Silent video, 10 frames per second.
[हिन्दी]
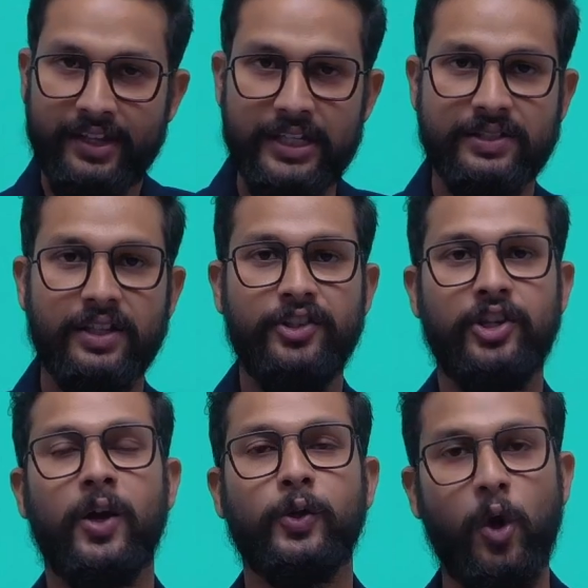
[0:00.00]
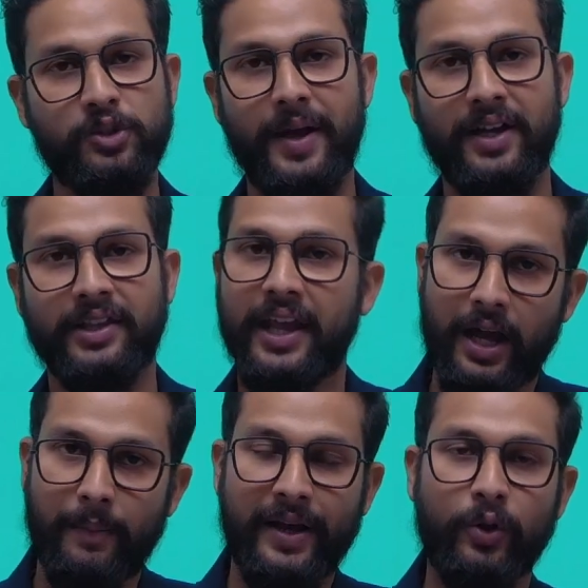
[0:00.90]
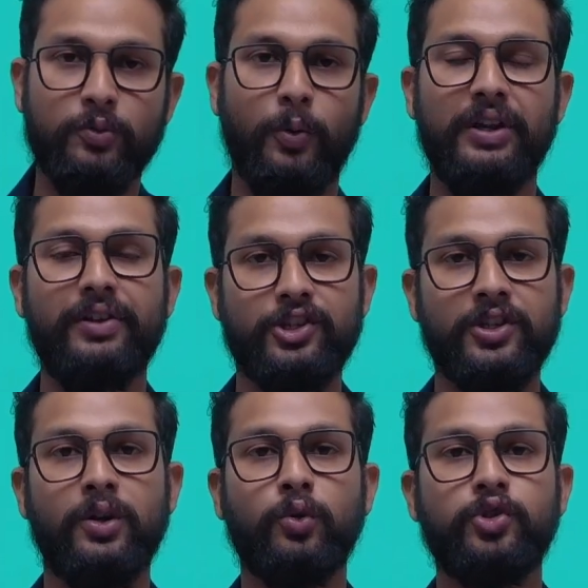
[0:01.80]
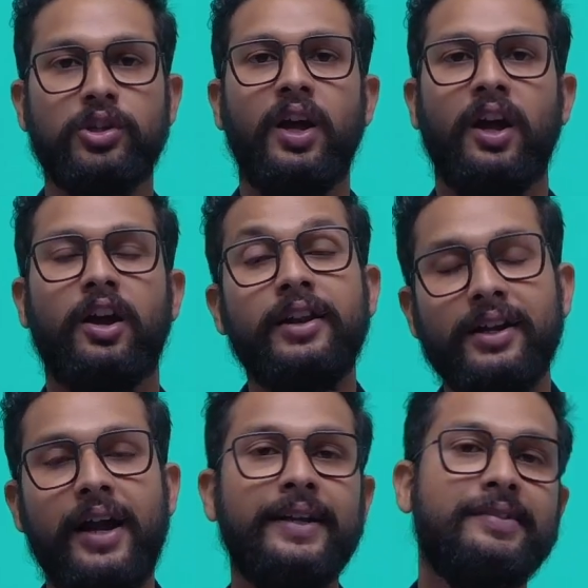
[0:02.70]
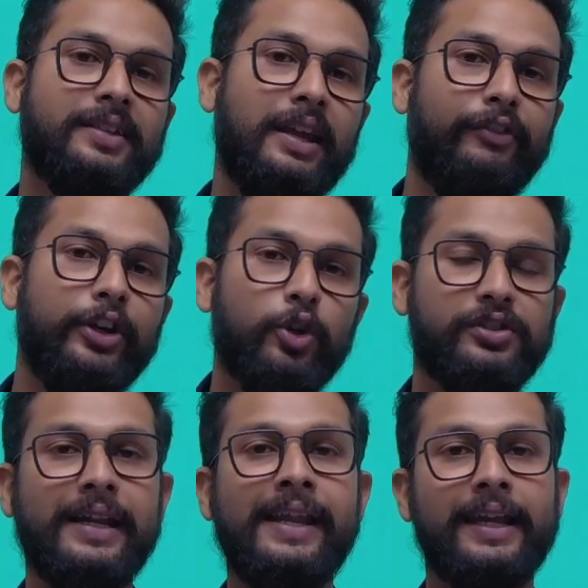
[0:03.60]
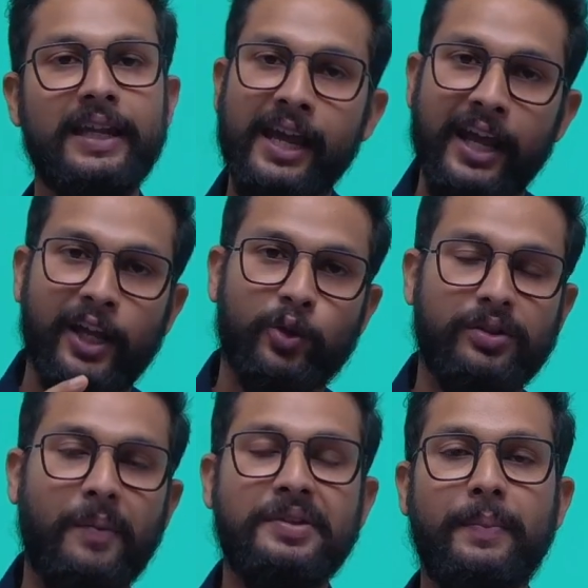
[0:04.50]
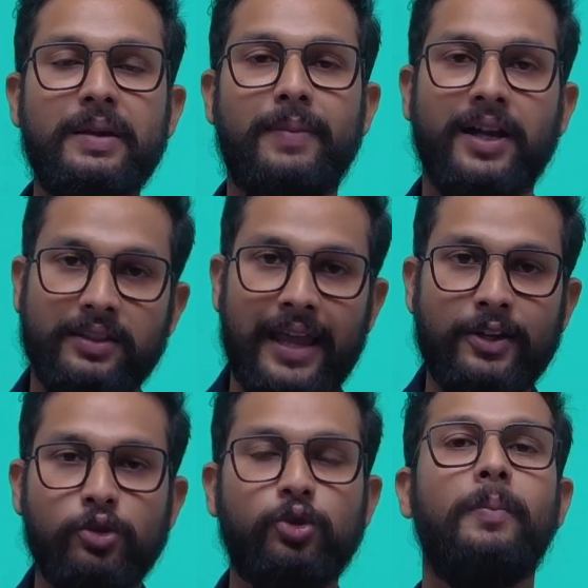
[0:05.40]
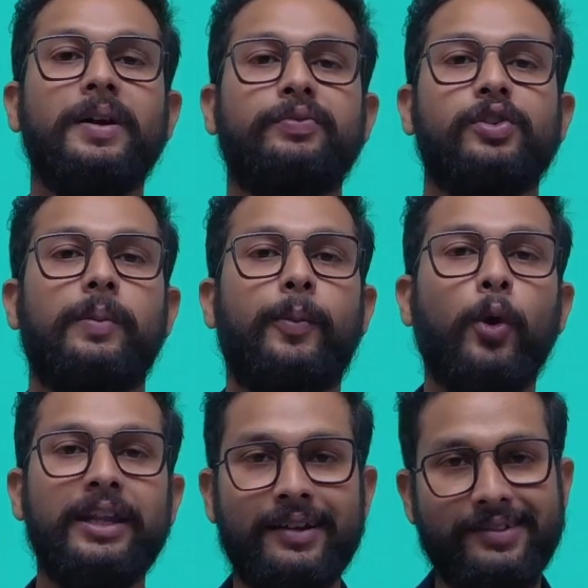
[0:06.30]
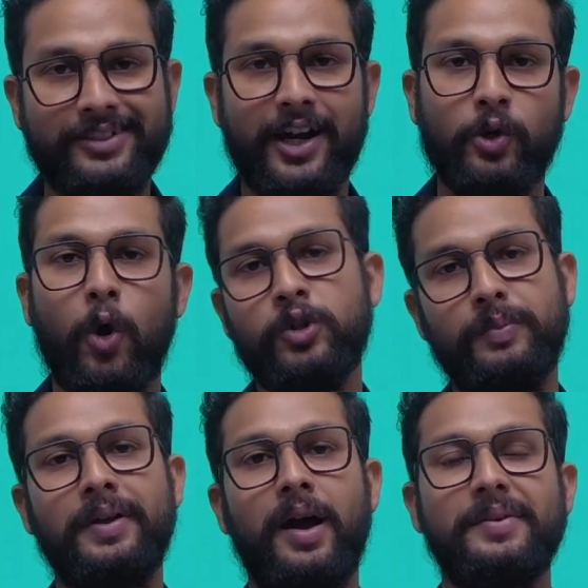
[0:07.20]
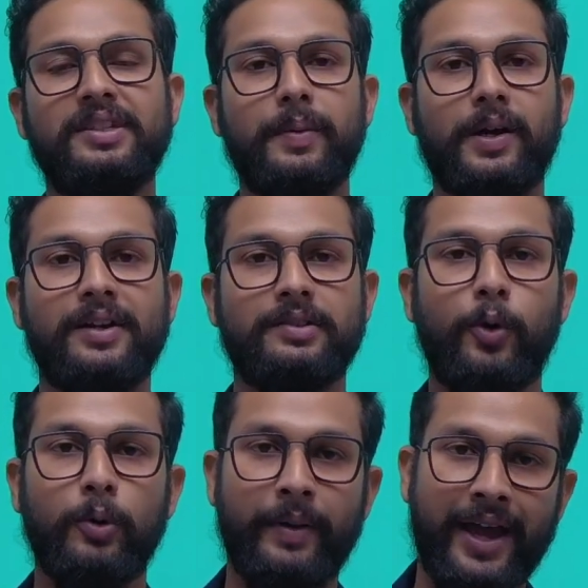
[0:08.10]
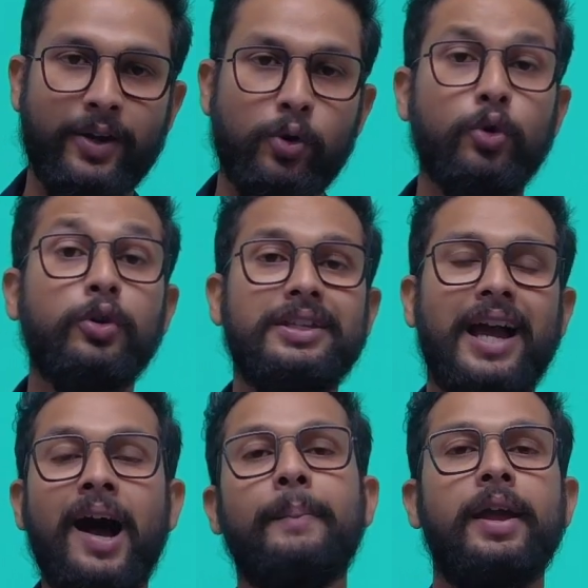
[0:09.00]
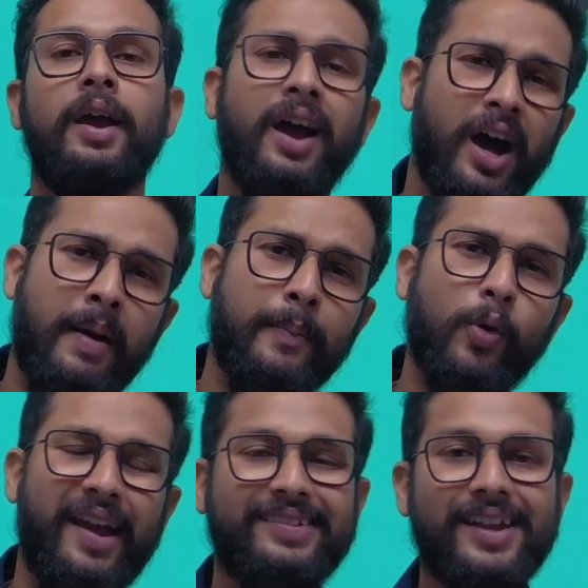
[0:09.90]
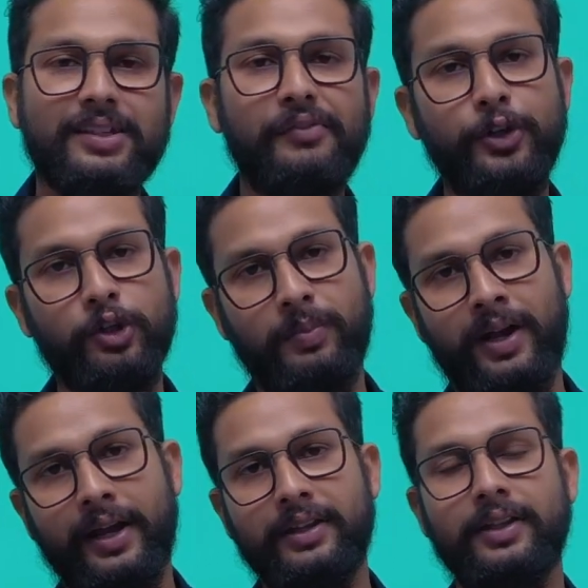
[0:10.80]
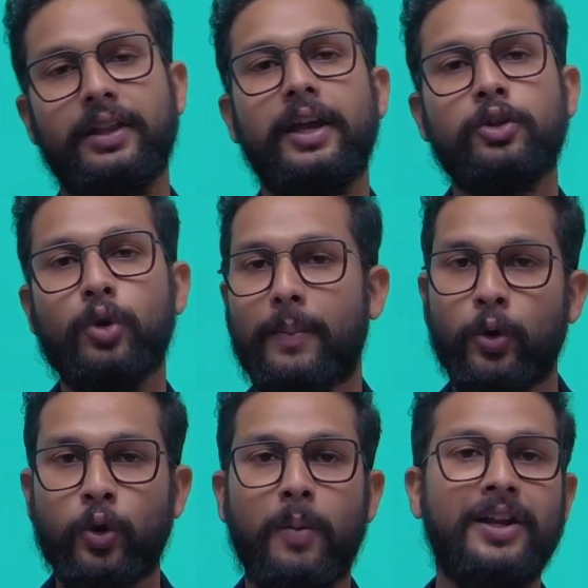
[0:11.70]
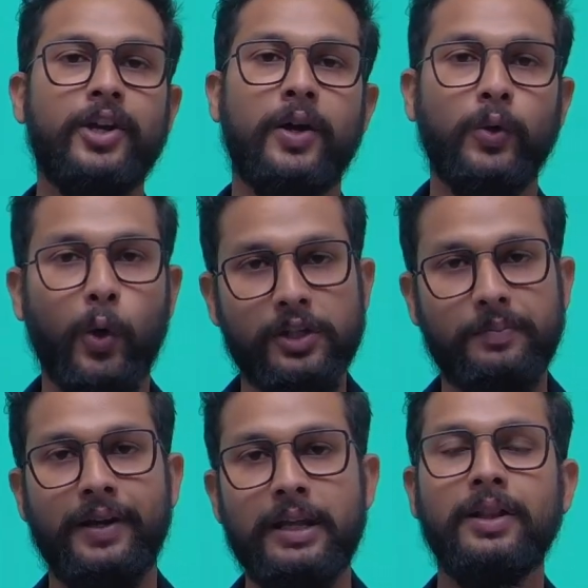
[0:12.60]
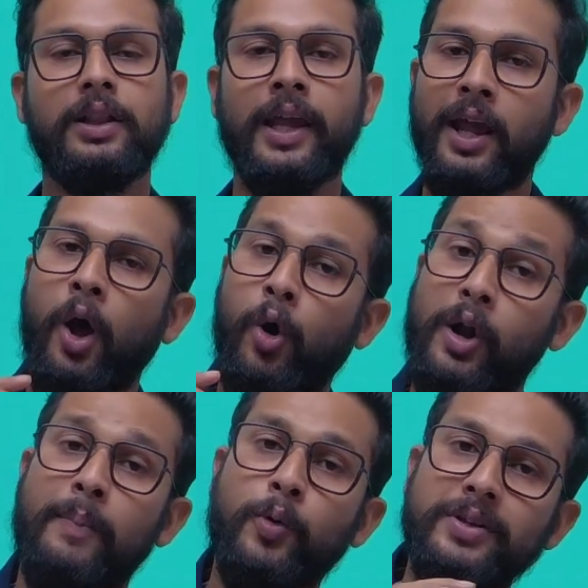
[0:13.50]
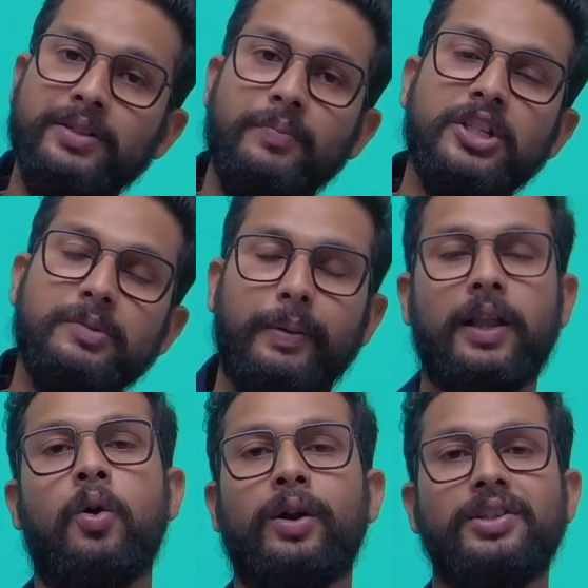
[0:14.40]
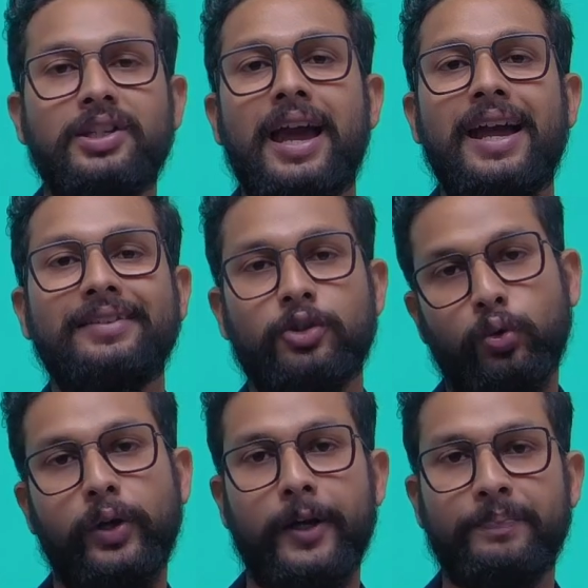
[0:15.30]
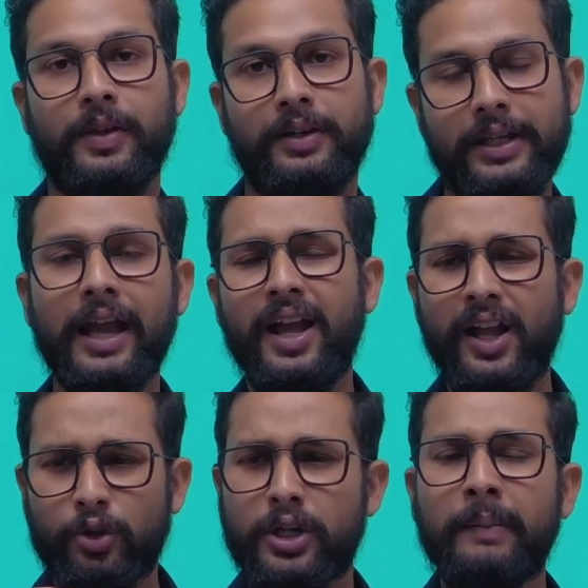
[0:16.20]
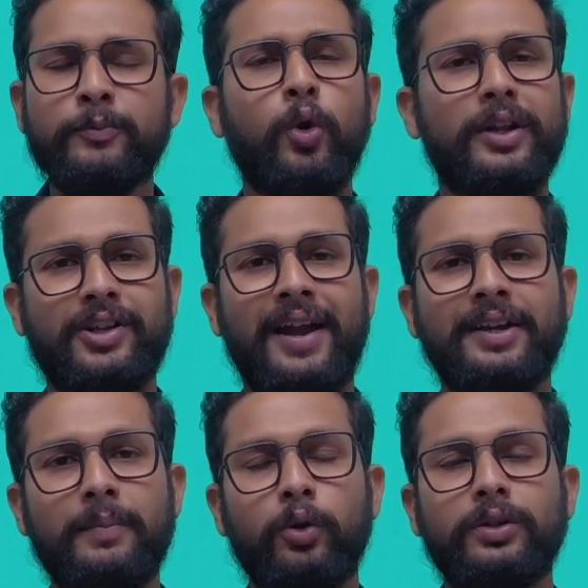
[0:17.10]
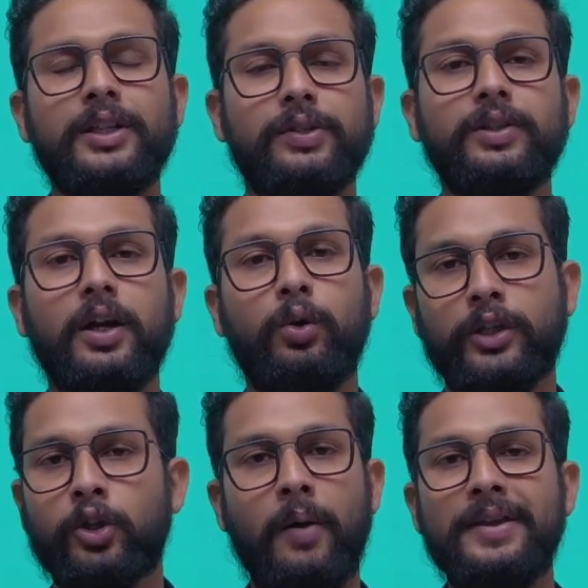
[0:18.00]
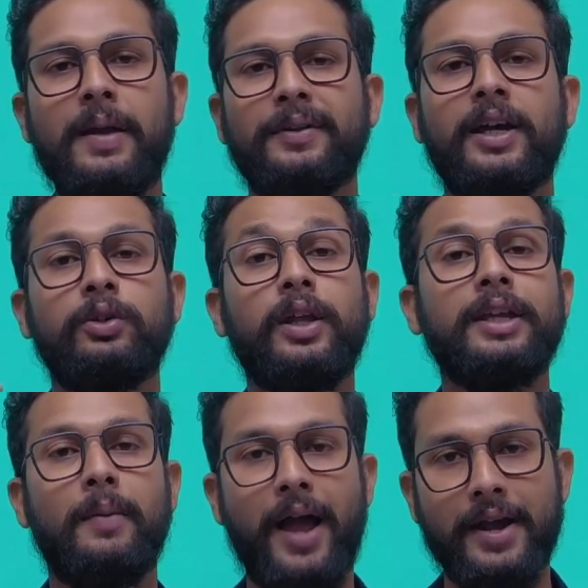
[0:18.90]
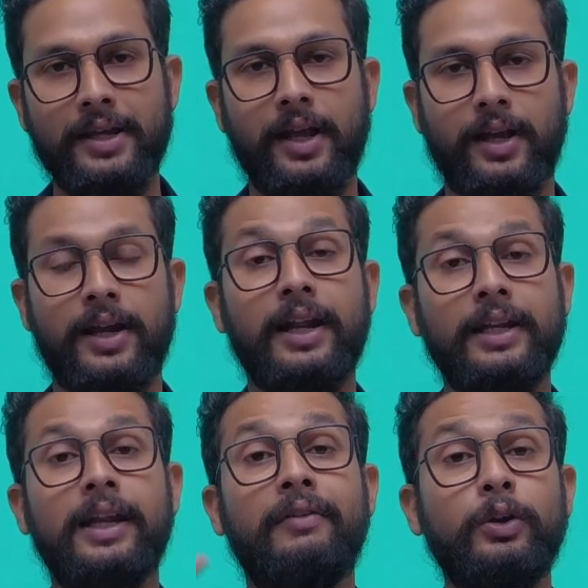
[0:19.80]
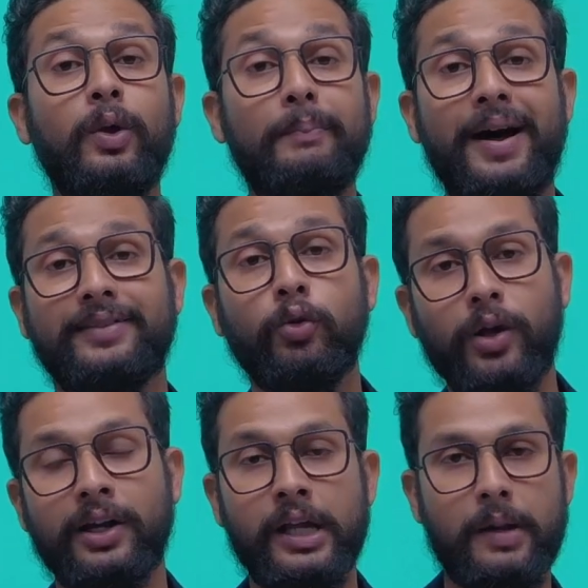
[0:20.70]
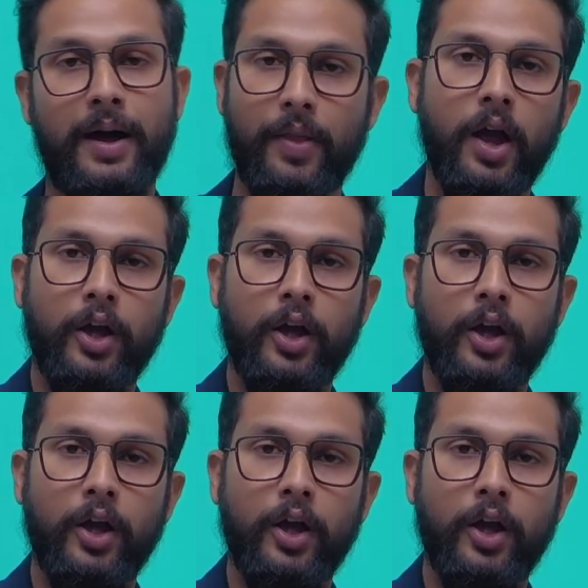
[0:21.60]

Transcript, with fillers: इस जया टॉक्स पे आते हैं हमारे कुछ मोटिवेशनल और कुछ करियर गाइडेंस के वीडियोस देखने के लिए तो सबसे पहली बात थैंक यू सो मच फॉर सपोर्टिंग अस जया टॉक्स पे भी आप इसी प्रकार सपोर्ट बनाए रखो क्योंकि यहाँ पे हम आपको ऐसे ऐसे वीडियोज बना के देते हैं जो आपको नॉर्मली जया टूटोरियल पर नहीं मिलते हैं और आपको ये सब चीज़ पता होना चाहिए एज ए स्टूडेंट ठीक है तो जब हम छोटे स्टैंडर्ड में होते दसवीं तक होते तो हमें यह पता नहीं होता कि हमें आगे क्या करना है लेकिन इलेवन ट्वेल्व पास आउट करने के बाद